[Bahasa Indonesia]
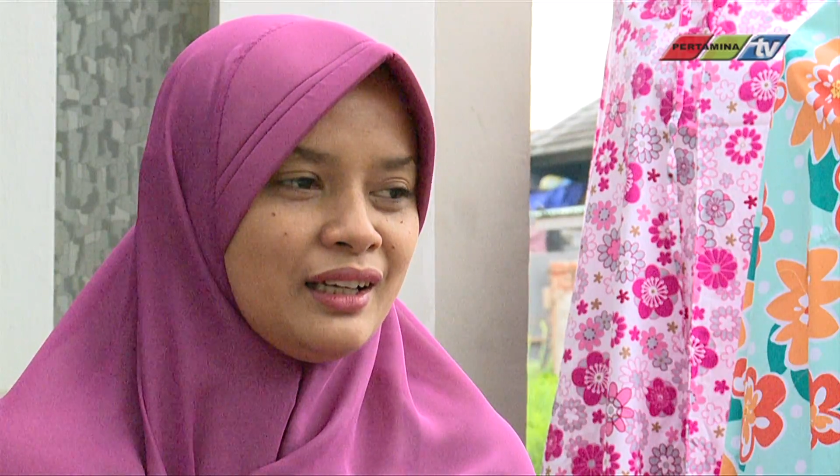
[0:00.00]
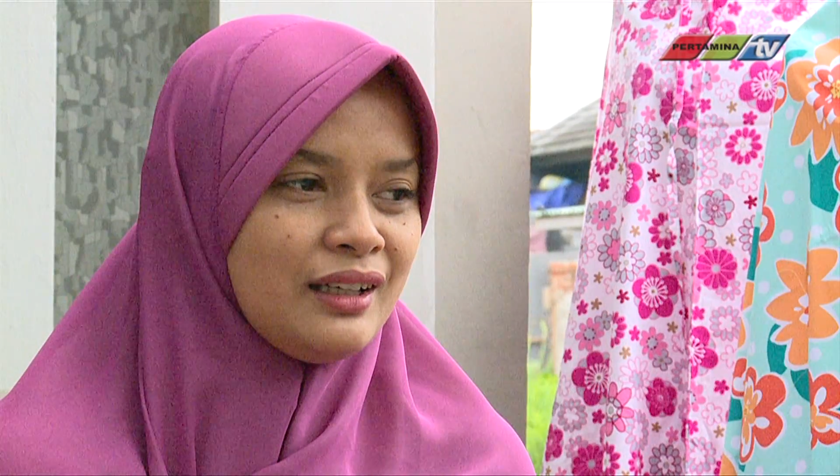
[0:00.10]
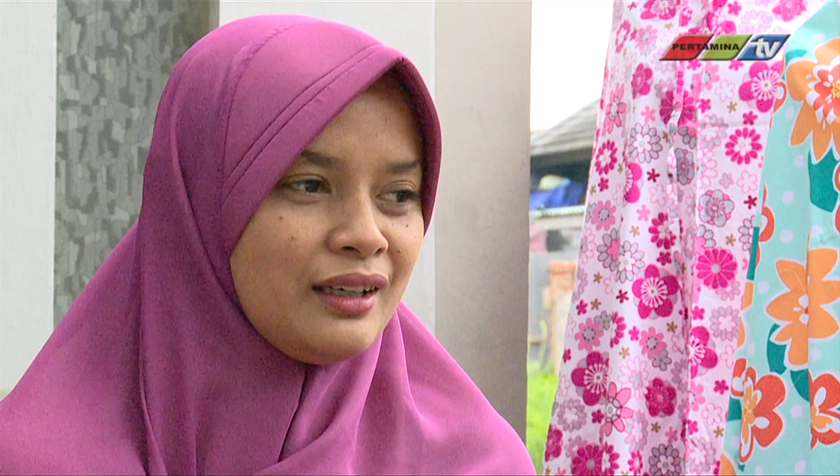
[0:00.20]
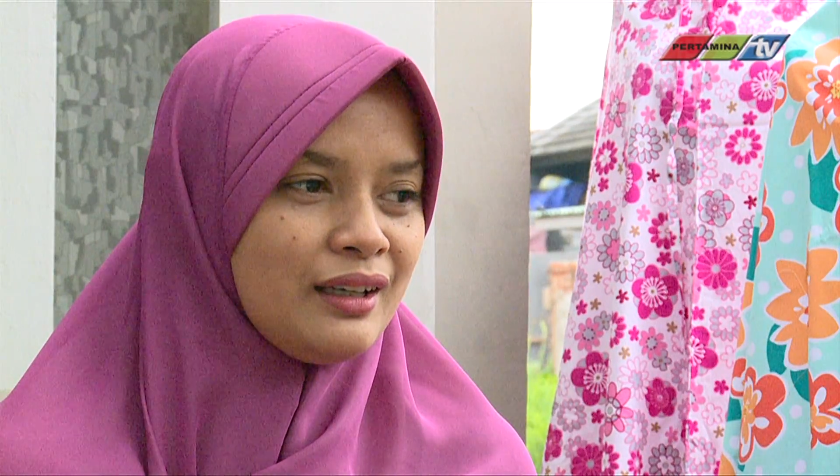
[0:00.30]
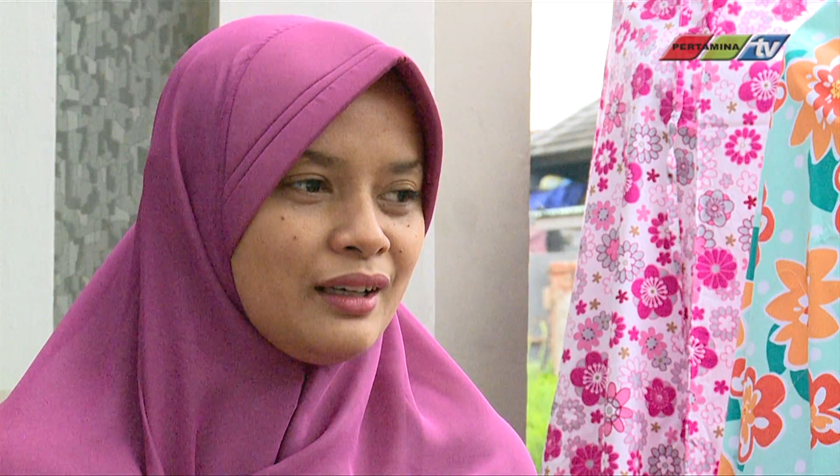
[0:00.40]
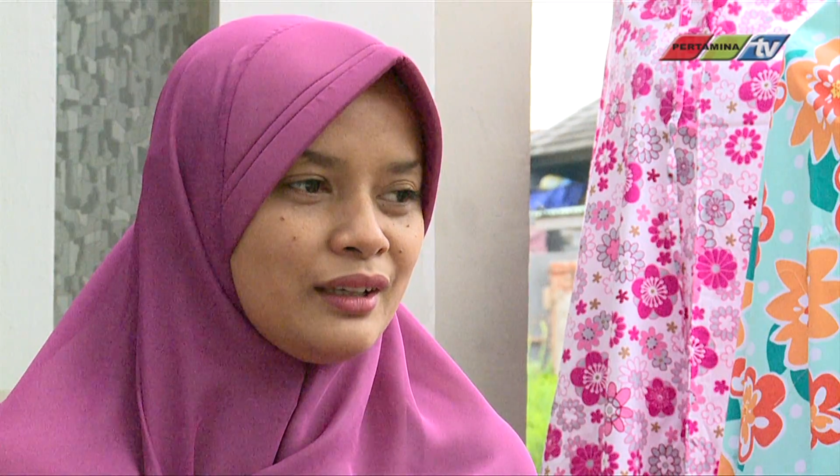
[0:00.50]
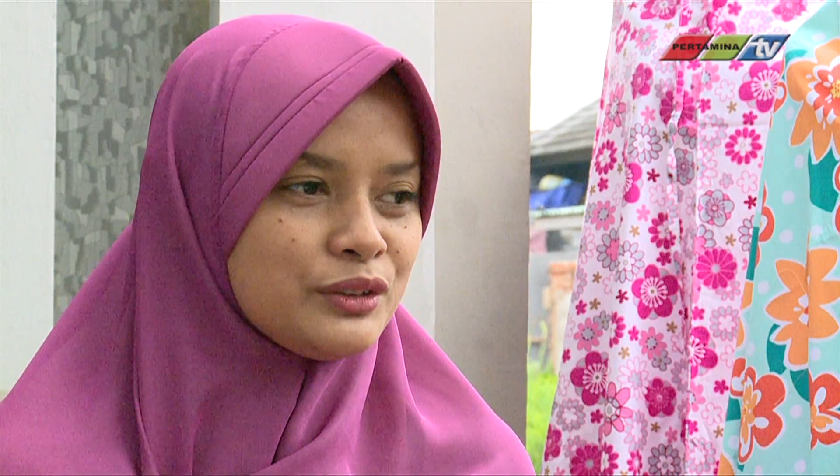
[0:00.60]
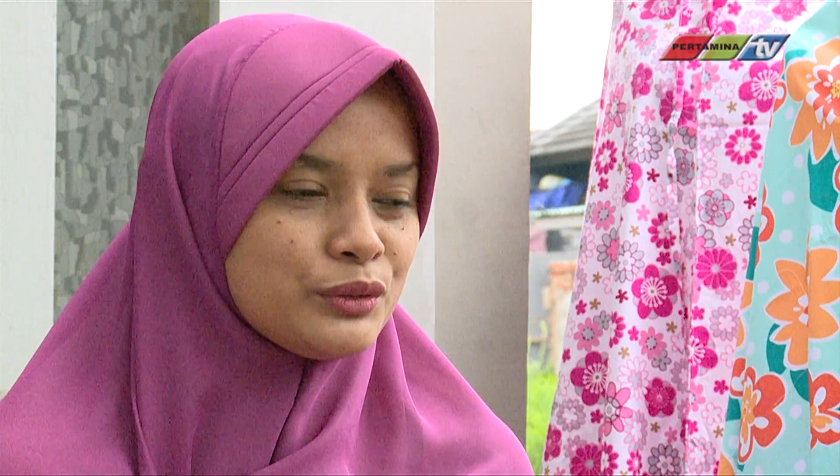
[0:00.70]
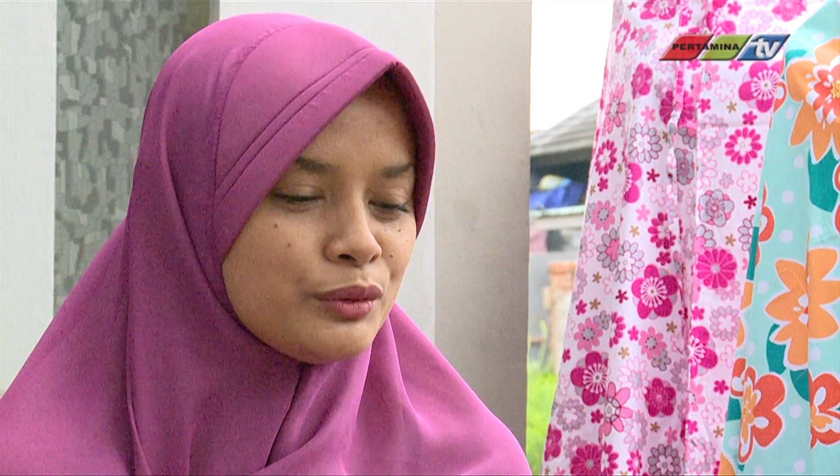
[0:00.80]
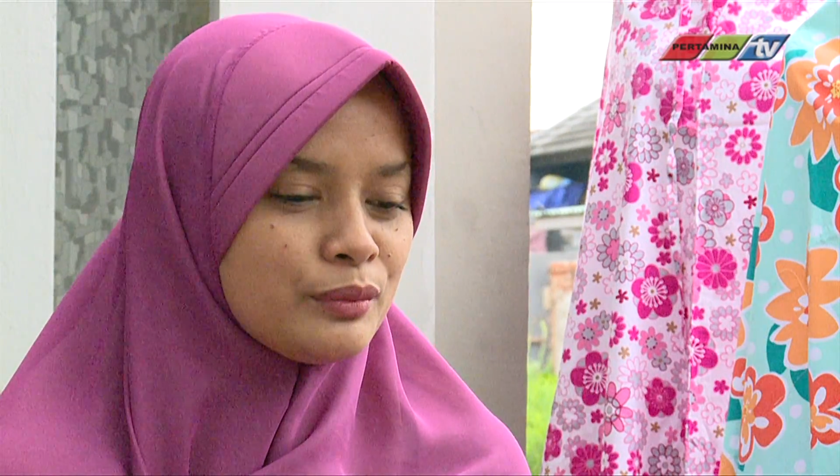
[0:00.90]
uh,
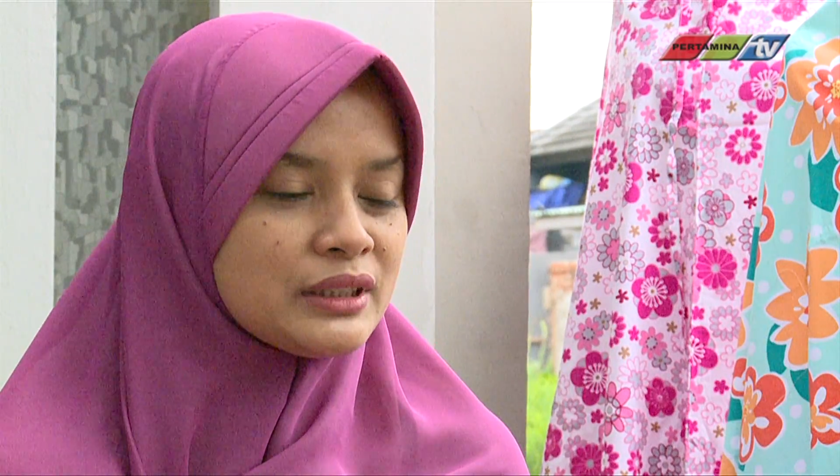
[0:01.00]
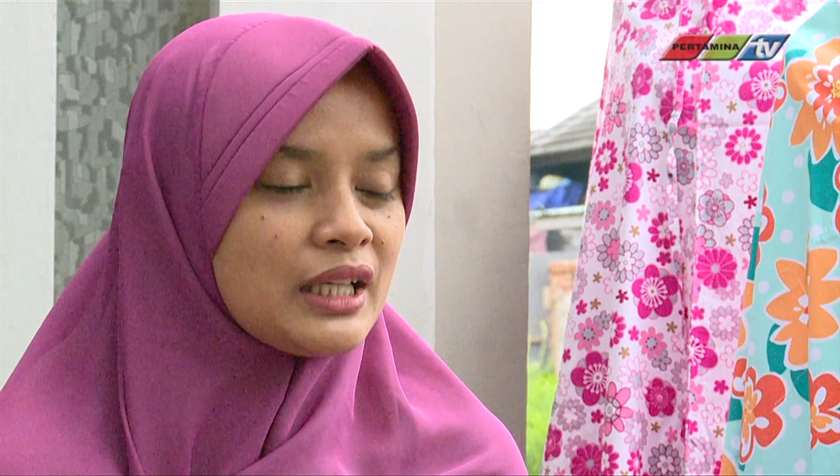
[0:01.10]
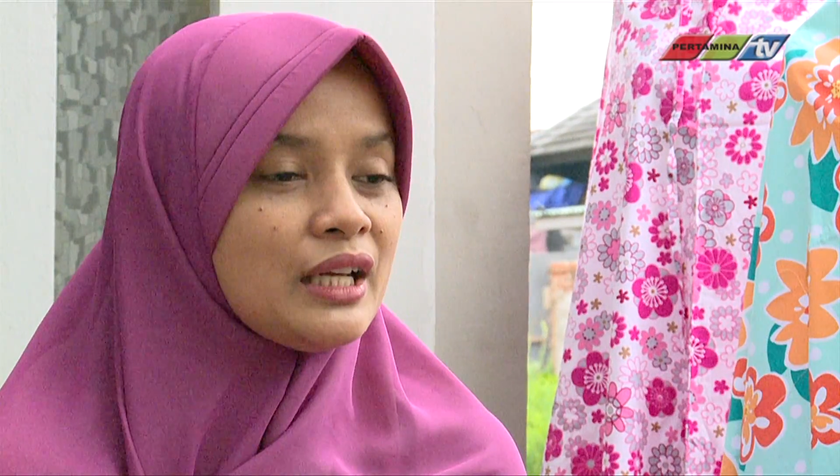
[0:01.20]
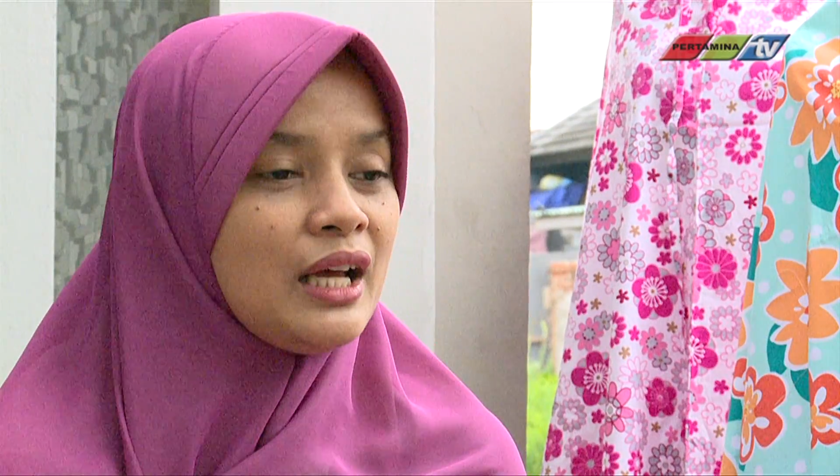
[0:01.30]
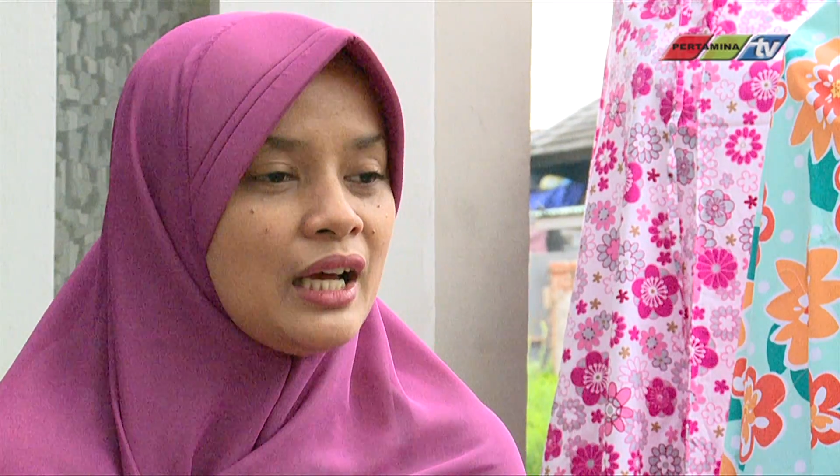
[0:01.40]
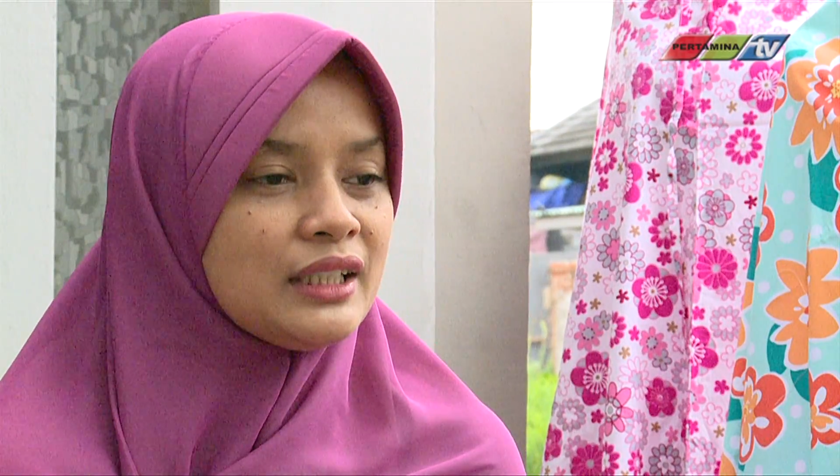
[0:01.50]
cukup besar